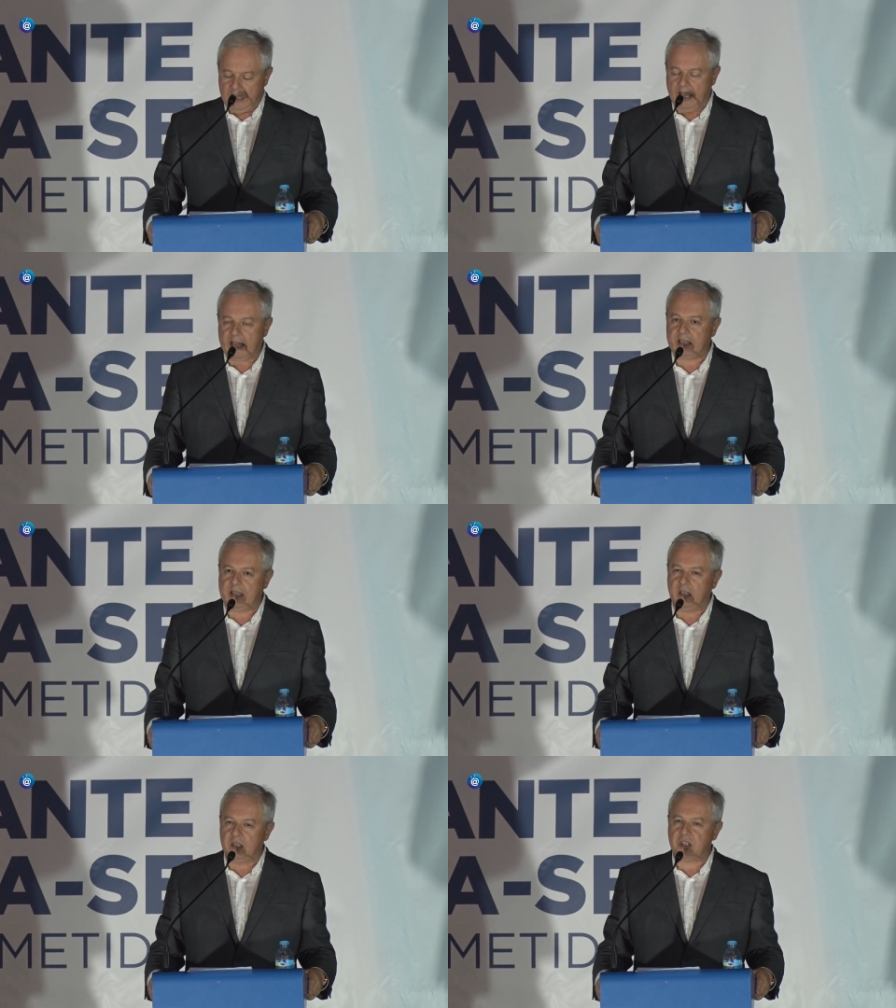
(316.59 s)

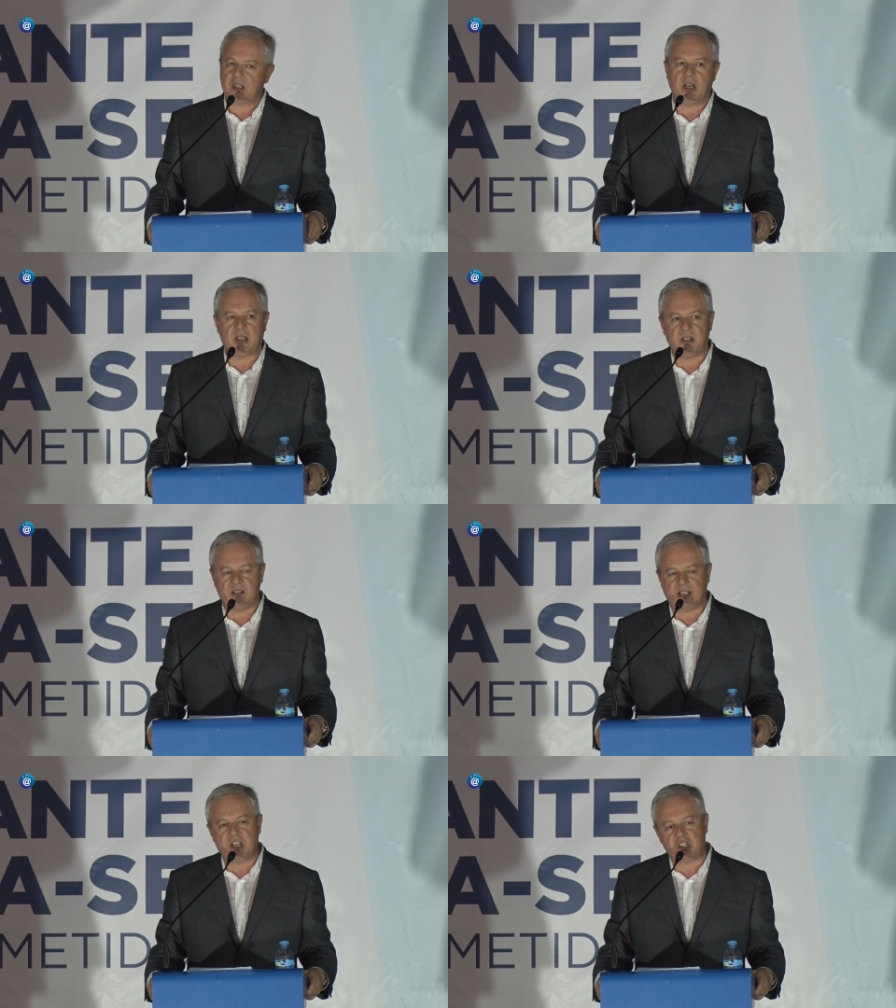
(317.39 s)
aquelas cerca
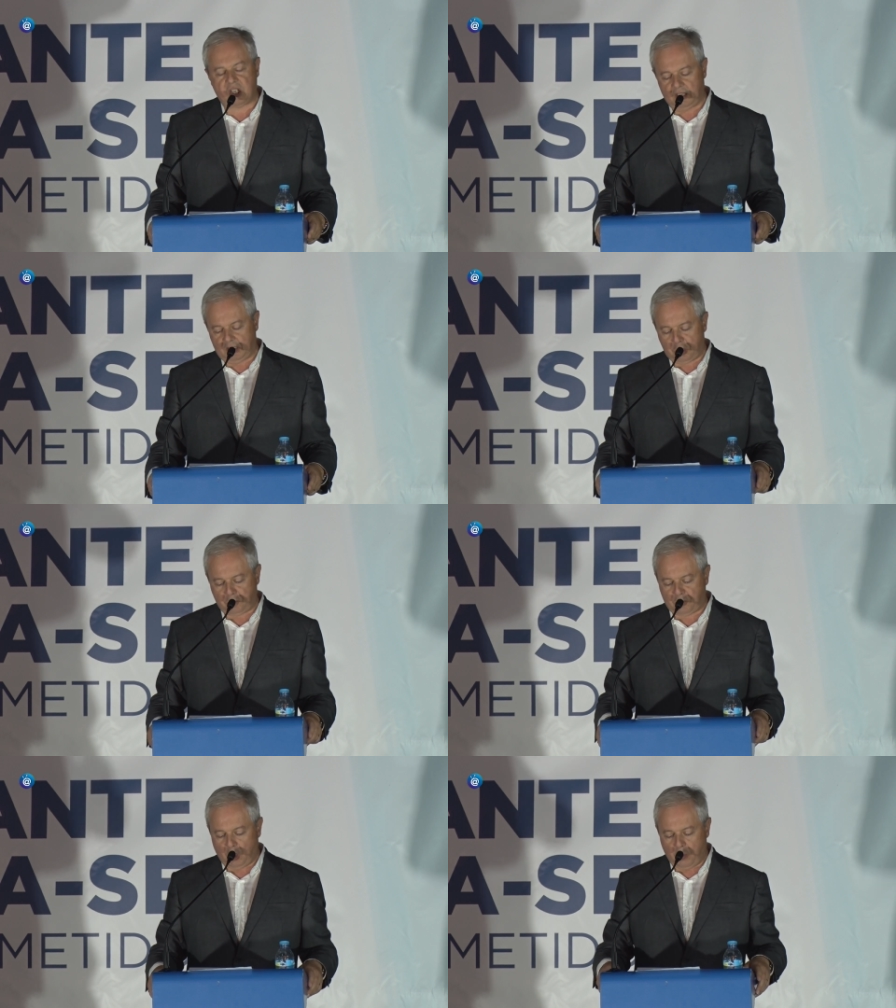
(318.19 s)
de 600
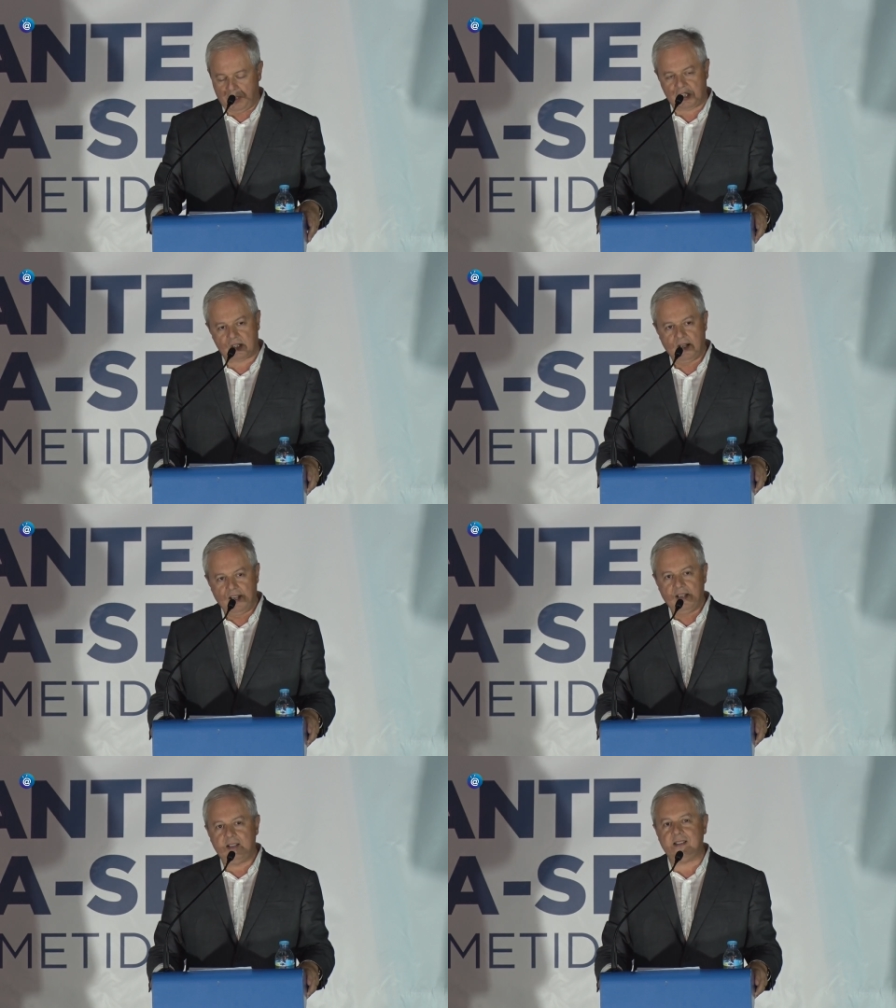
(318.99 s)
pessoas
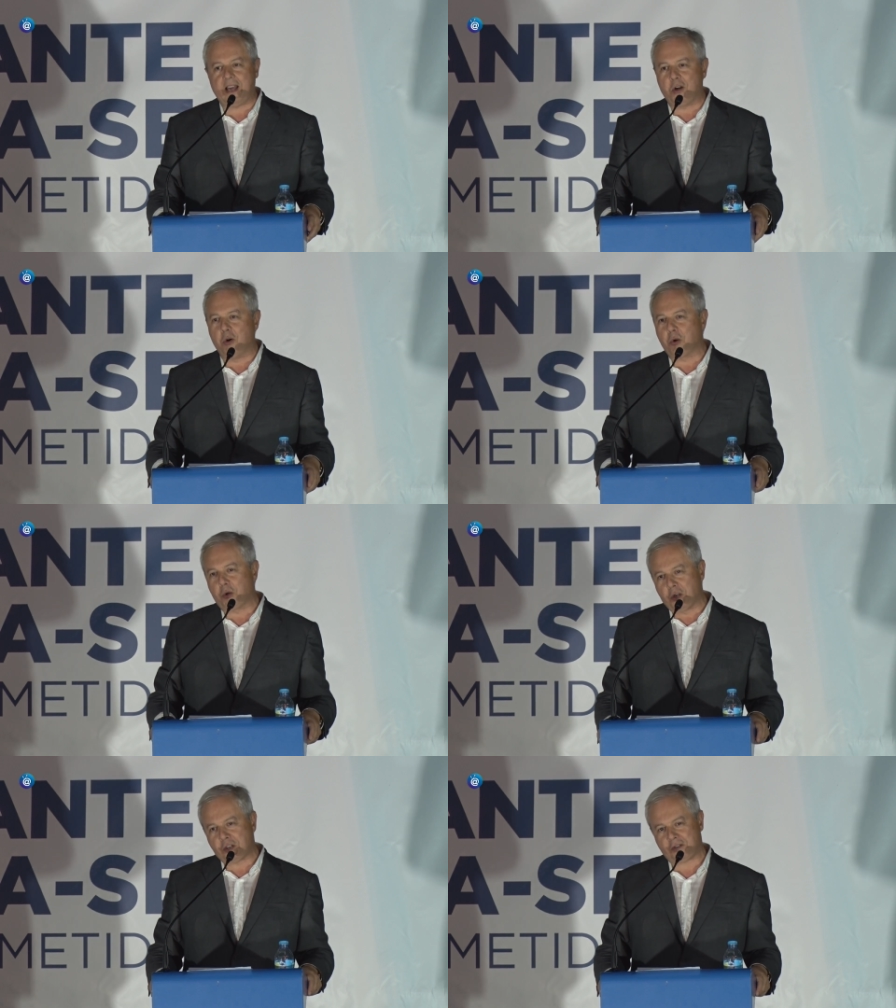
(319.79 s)
que deram o
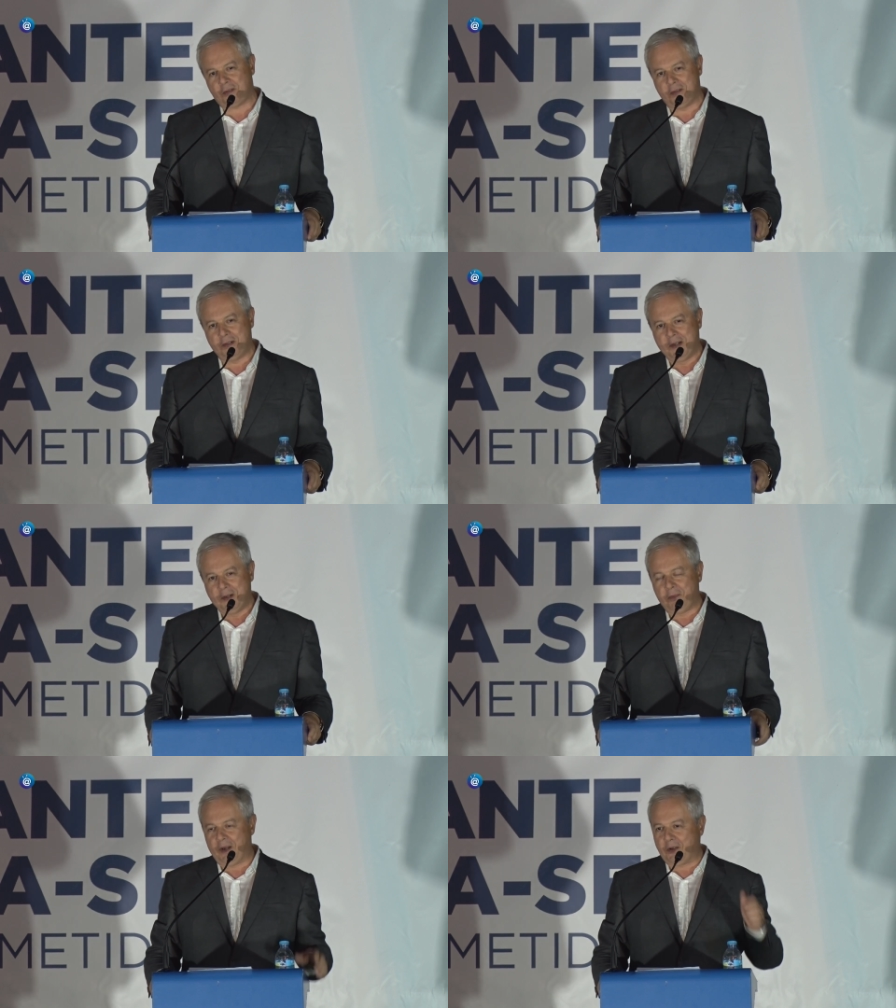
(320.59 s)
rosto
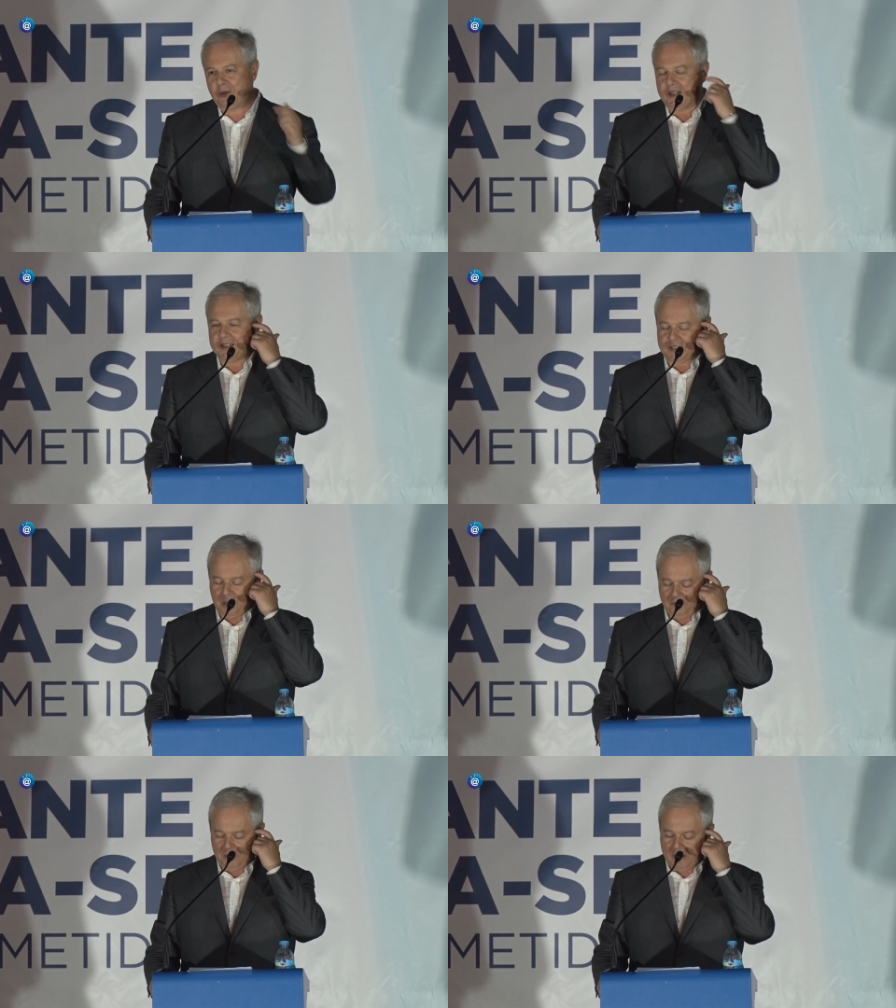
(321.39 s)
pela
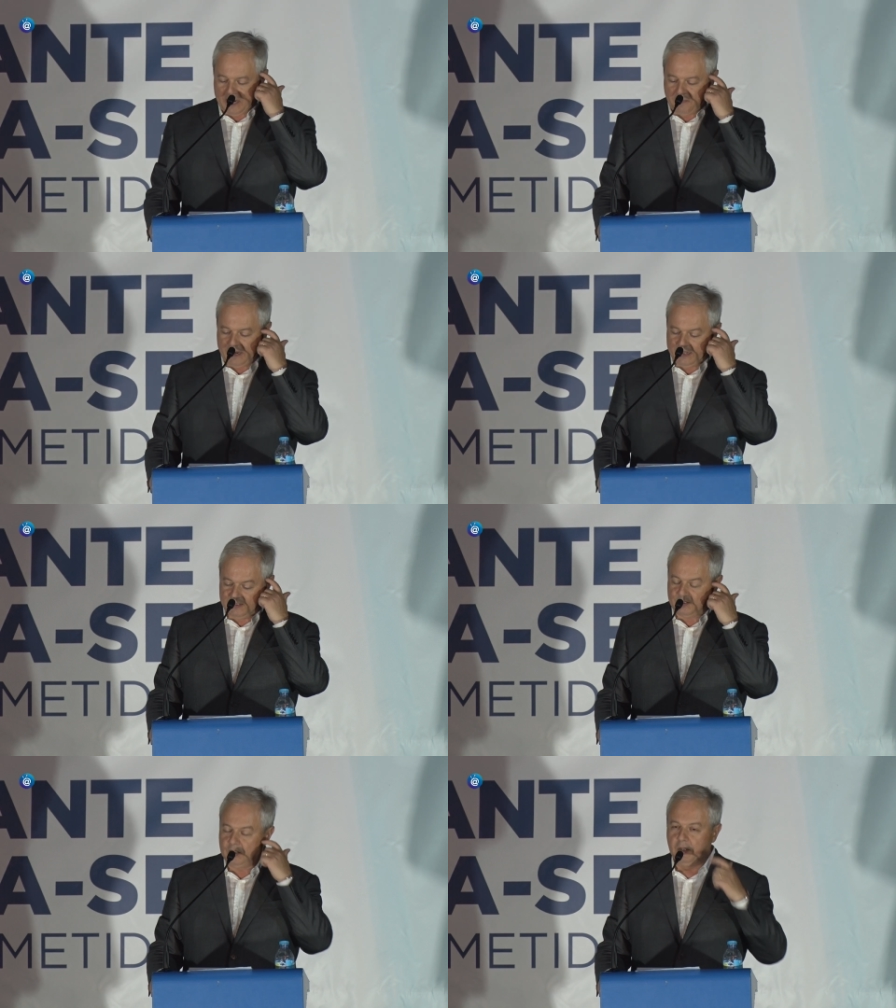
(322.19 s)
coligação Afirmar
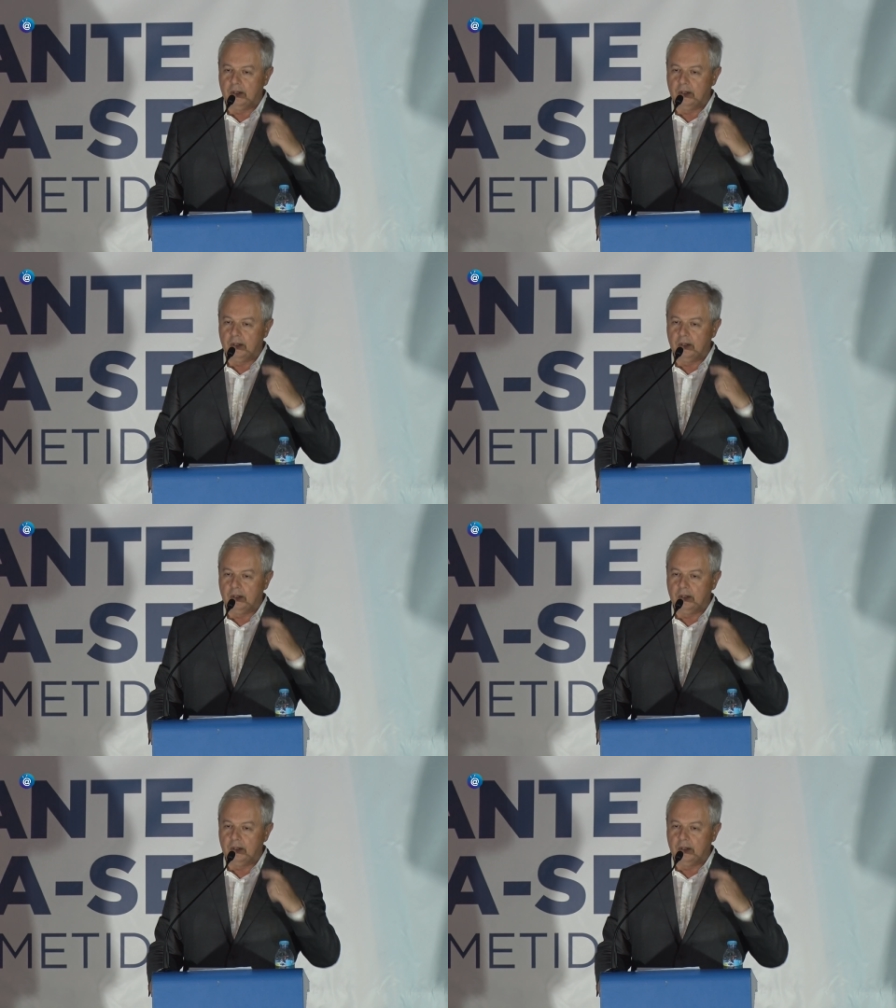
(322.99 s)
Amarante.